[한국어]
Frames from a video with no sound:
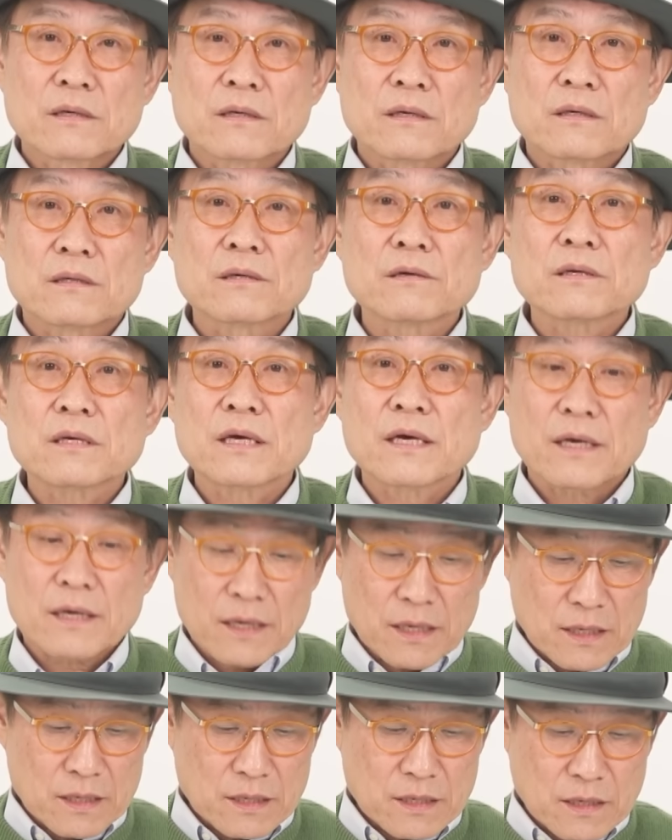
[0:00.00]

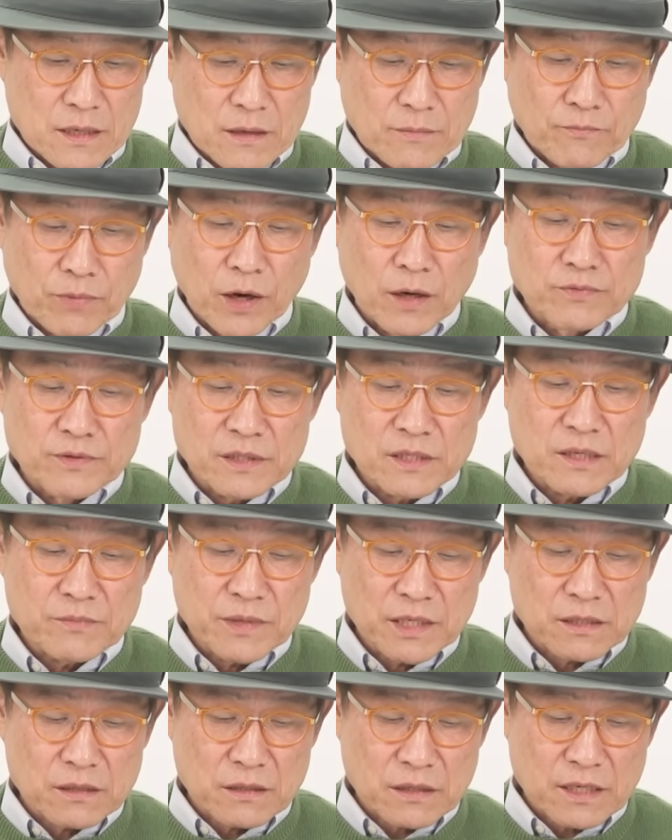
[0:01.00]
그렇게 법은
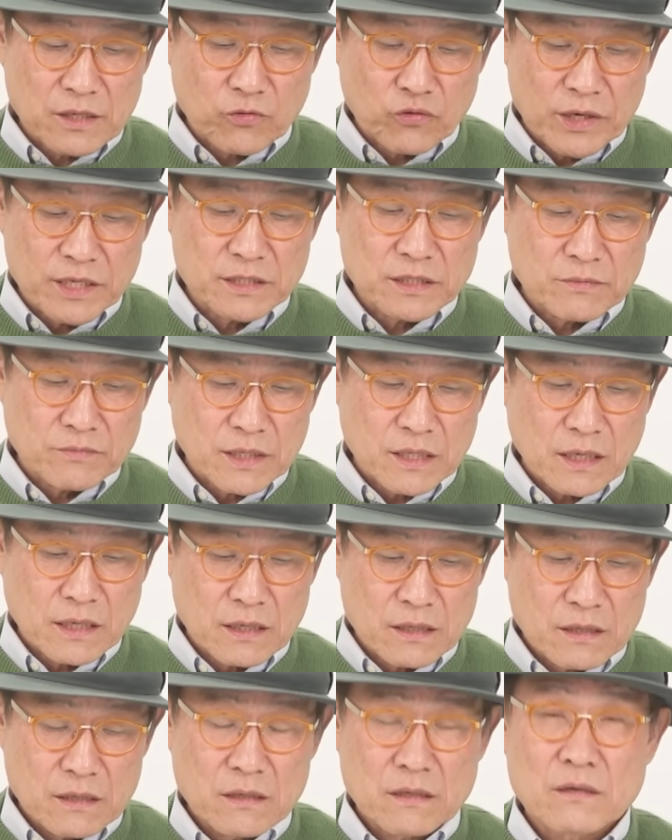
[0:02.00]
이미 그렇게 돼 있습니다.
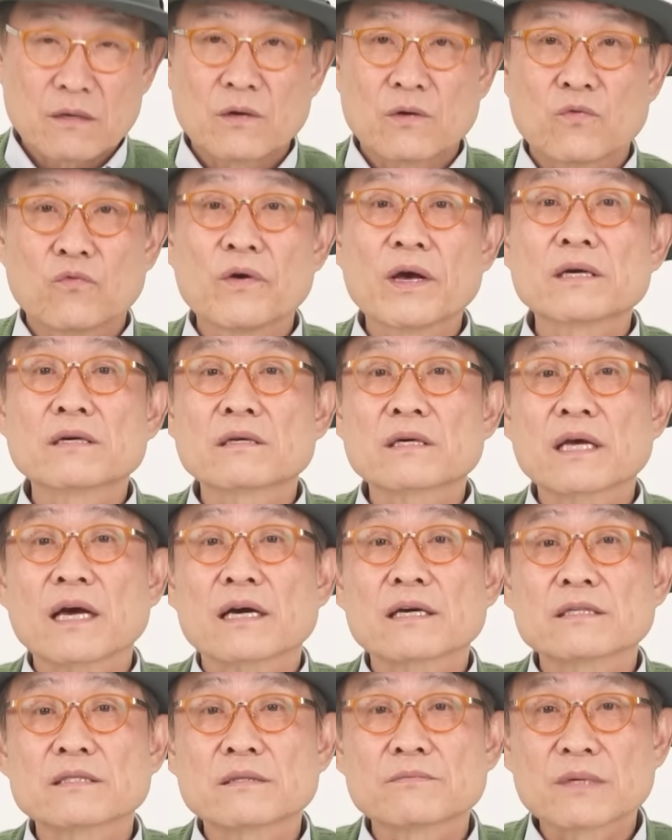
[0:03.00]
왜 그렇게
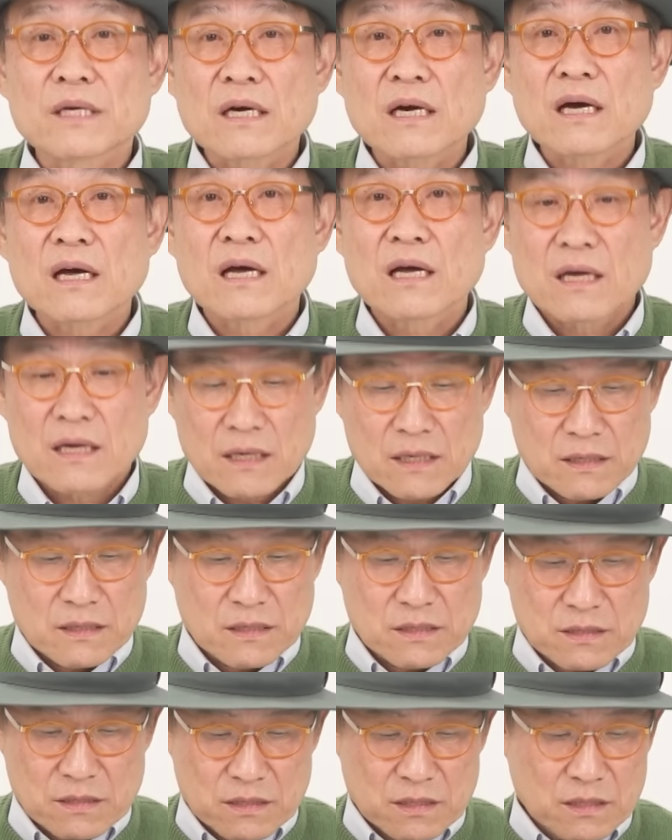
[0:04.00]
하겠습니까?
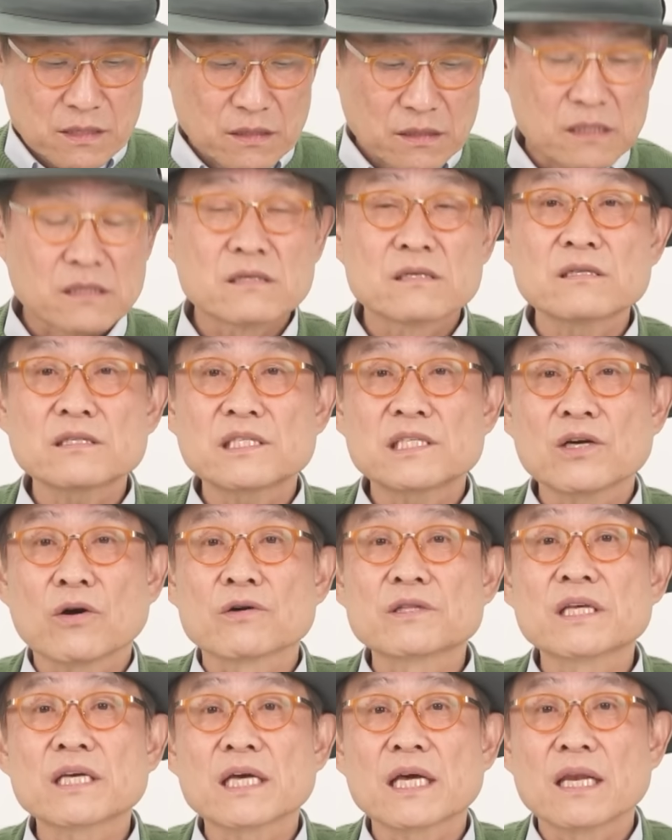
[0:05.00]
그 끝이
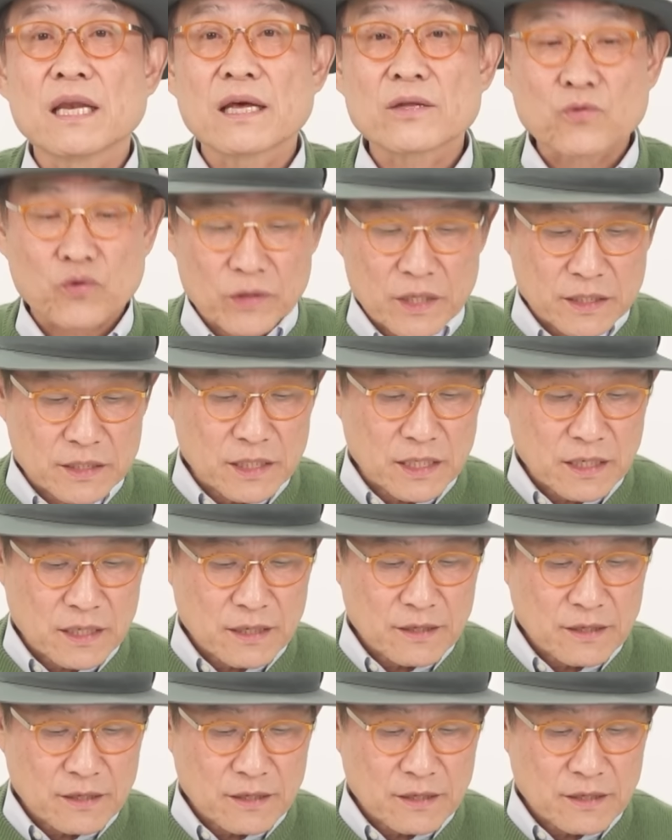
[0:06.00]
어디길래 도대체?